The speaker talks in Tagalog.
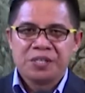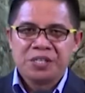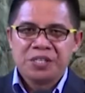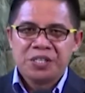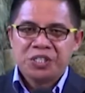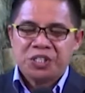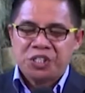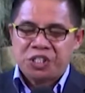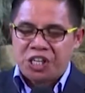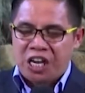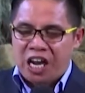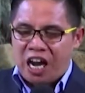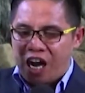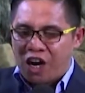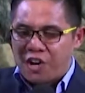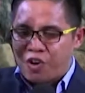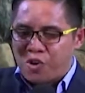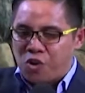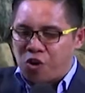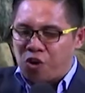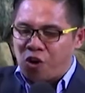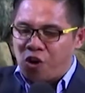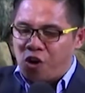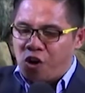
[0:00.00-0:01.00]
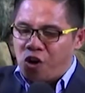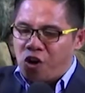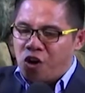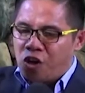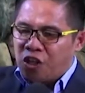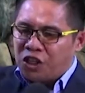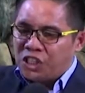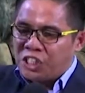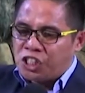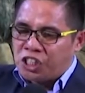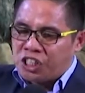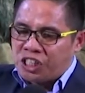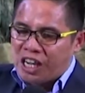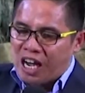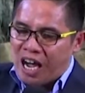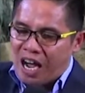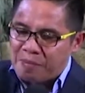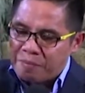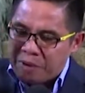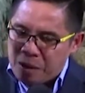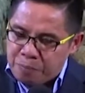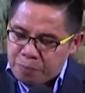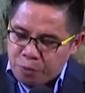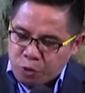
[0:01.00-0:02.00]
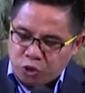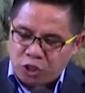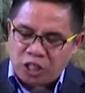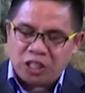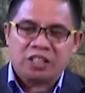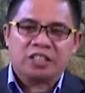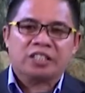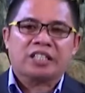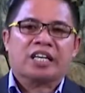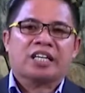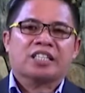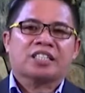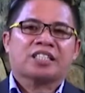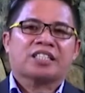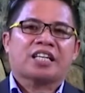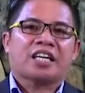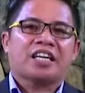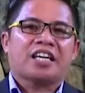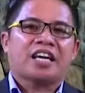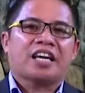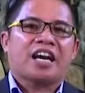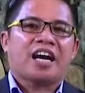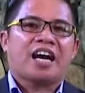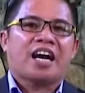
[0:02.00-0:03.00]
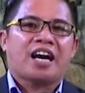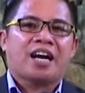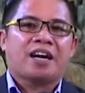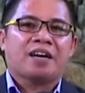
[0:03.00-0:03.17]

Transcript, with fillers: Siya ang ulo, siya ang magprotektar sa iyang